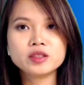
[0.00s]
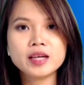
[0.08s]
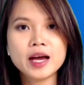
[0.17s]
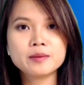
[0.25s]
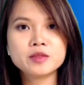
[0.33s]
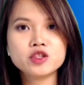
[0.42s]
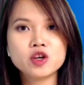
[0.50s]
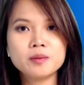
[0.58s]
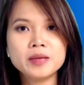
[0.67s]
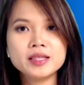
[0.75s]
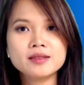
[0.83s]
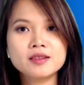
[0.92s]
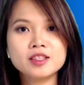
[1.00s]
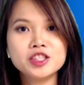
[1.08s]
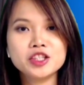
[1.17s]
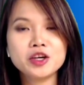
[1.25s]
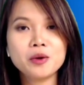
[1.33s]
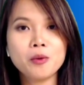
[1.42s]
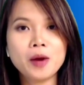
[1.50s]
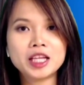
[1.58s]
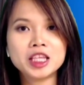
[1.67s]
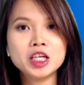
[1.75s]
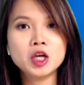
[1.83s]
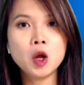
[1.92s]
York Times cho biết giới chức Cộng hòa
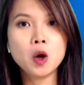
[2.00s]
tiết